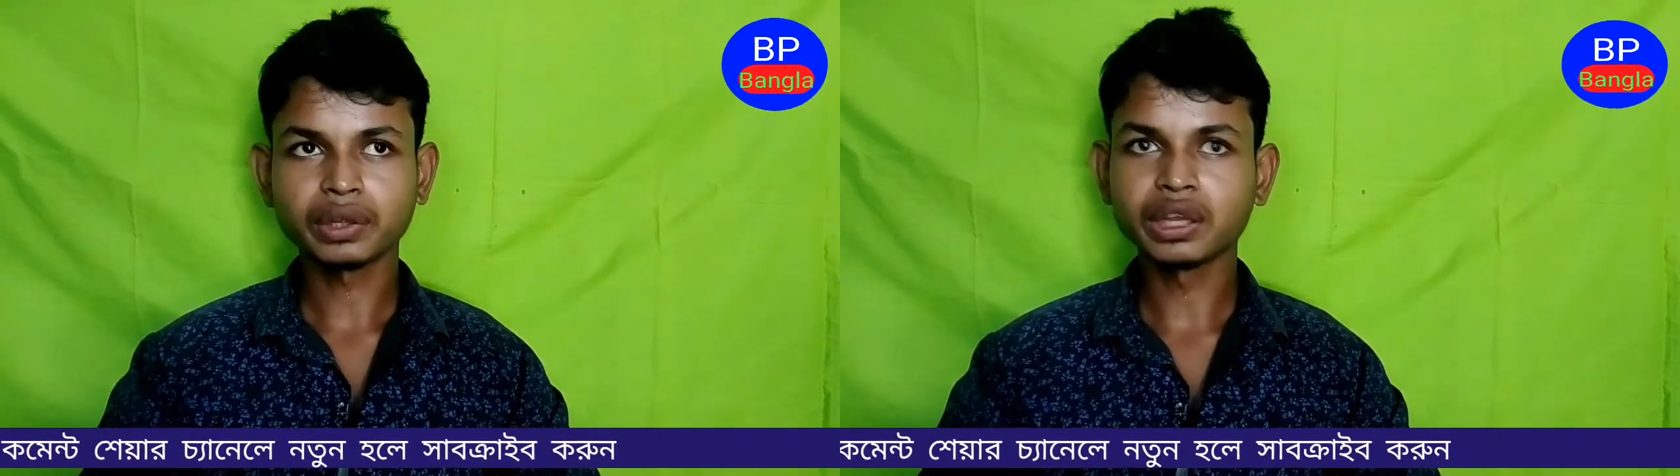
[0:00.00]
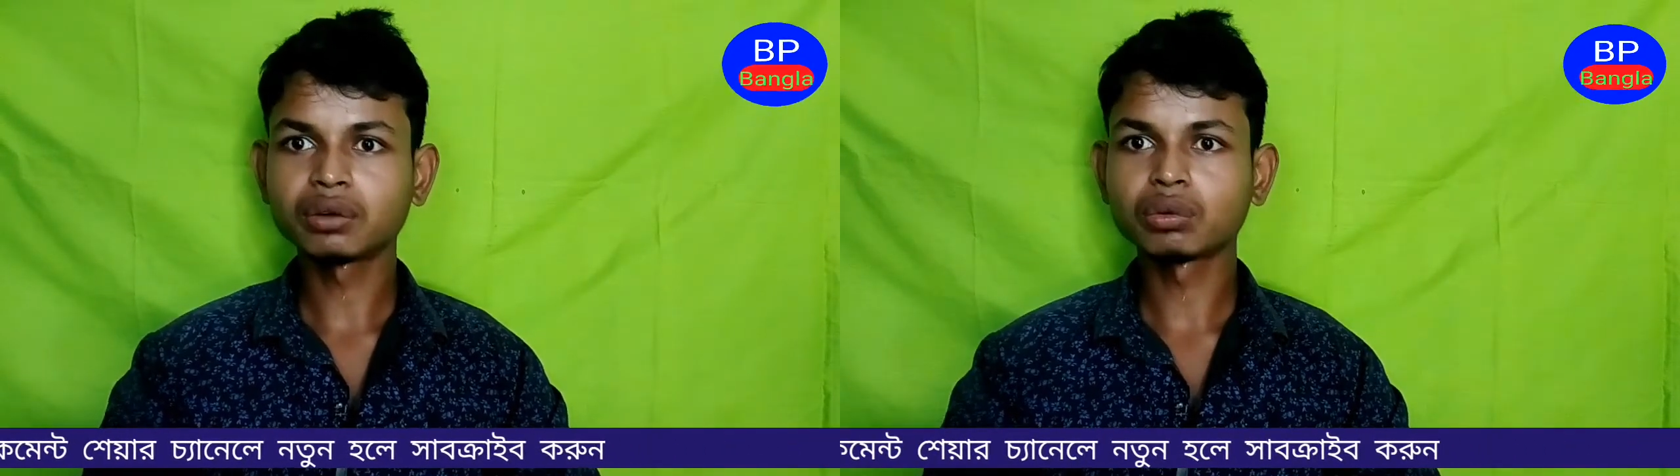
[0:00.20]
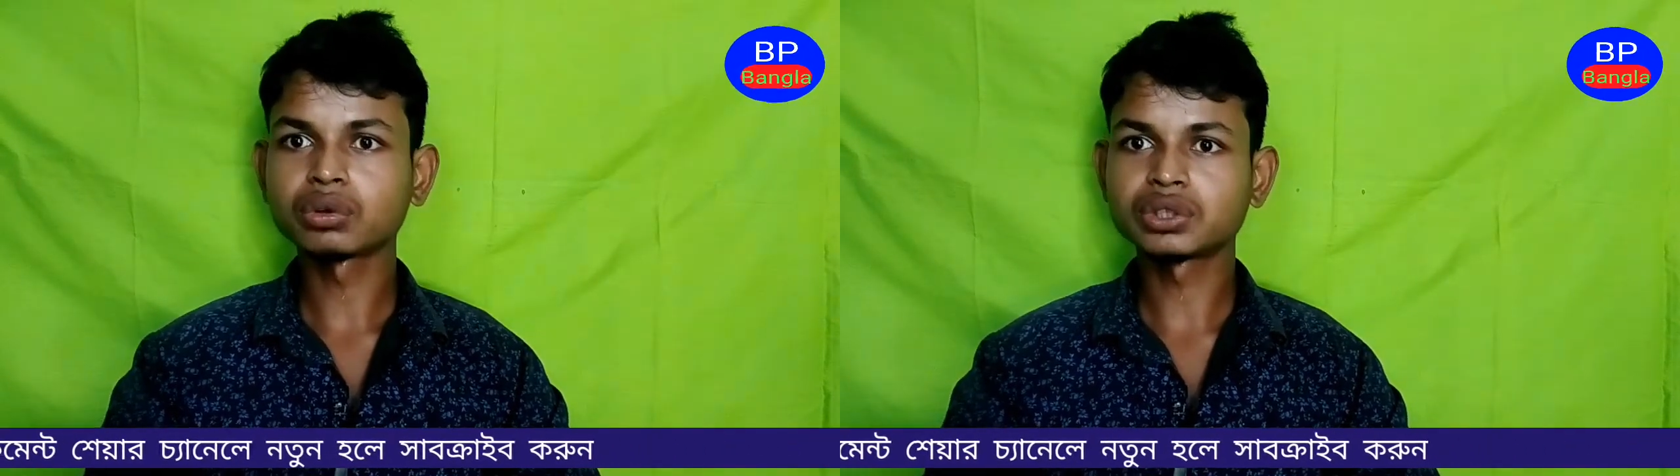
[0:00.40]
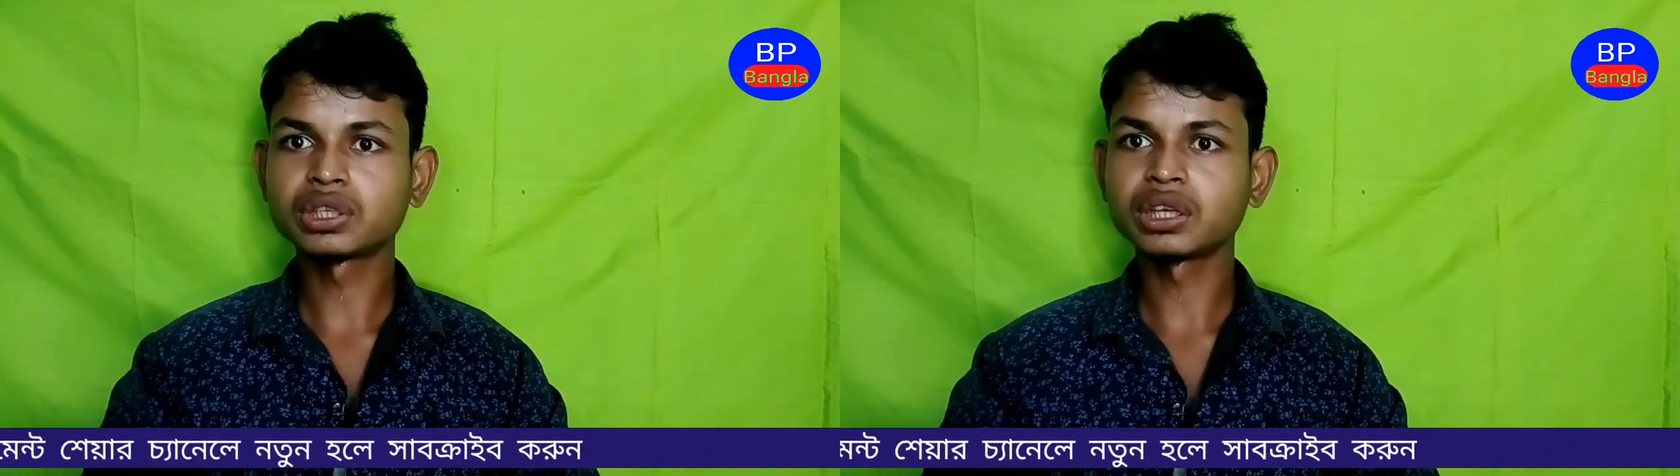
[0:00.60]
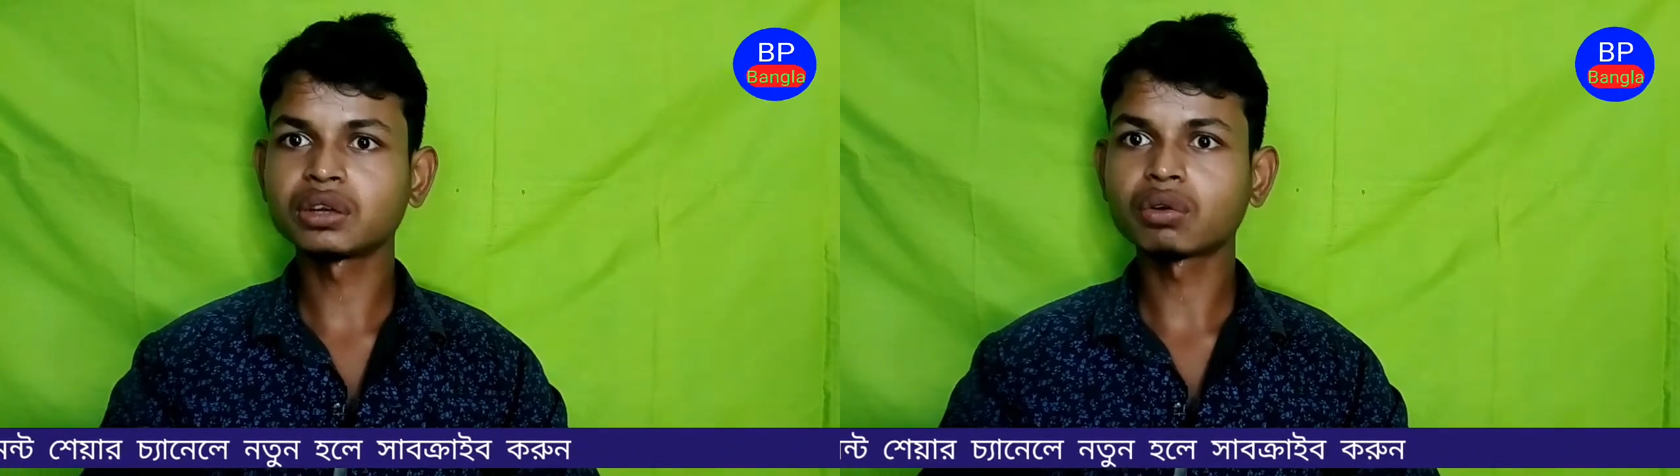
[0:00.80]
কে
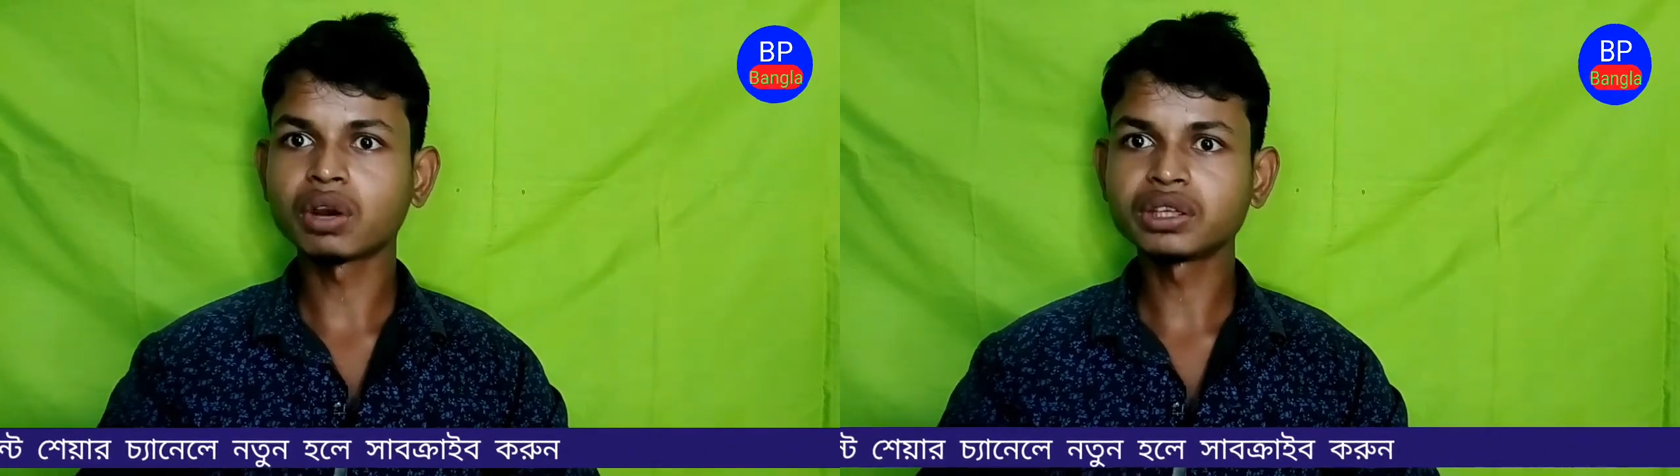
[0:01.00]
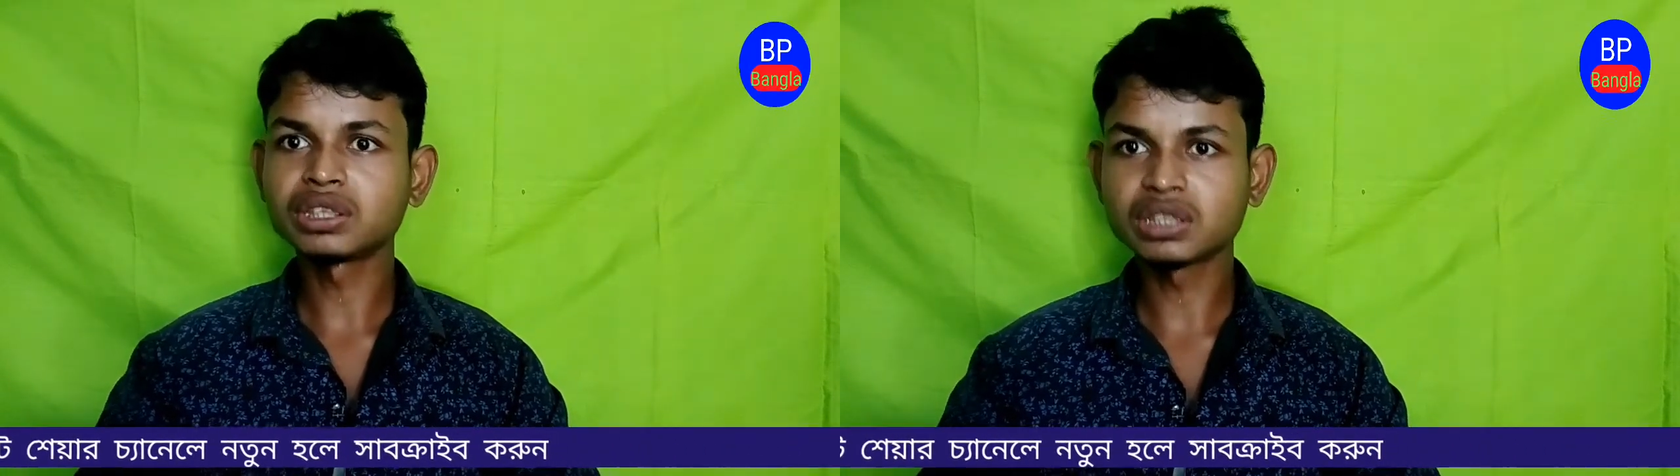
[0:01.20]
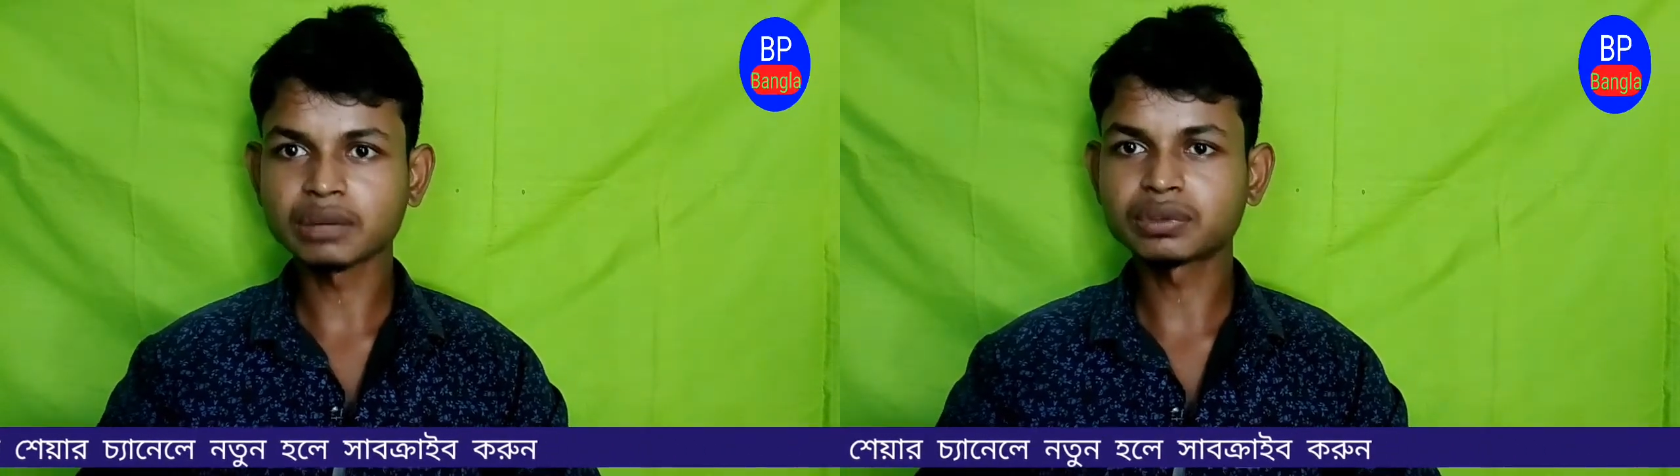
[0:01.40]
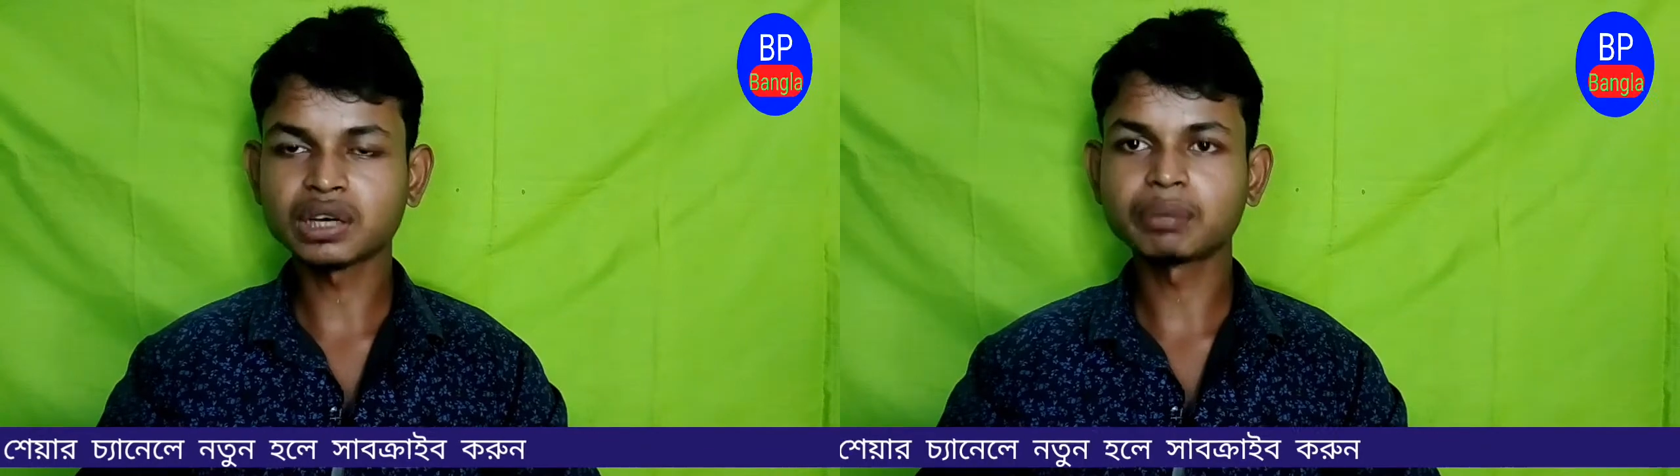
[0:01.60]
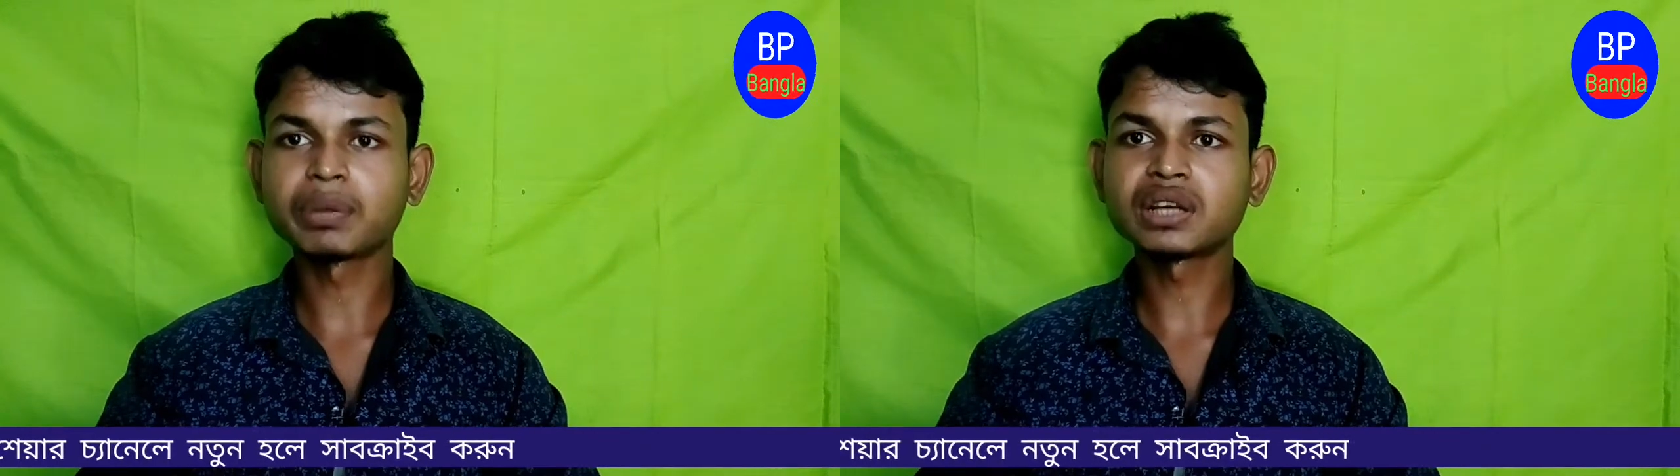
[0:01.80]
করছে কয়টি সাবস্ক্রাইব